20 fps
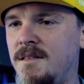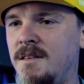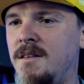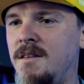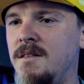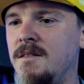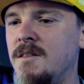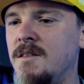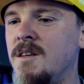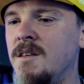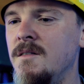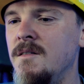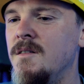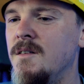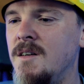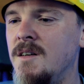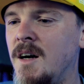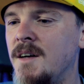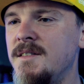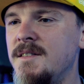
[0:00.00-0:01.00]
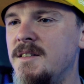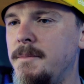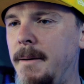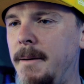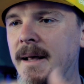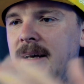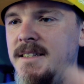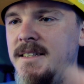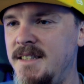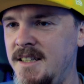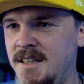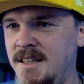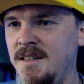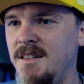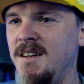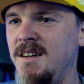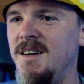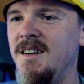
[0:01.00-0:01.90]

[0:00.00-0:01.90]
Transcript: äh, Guns Blazing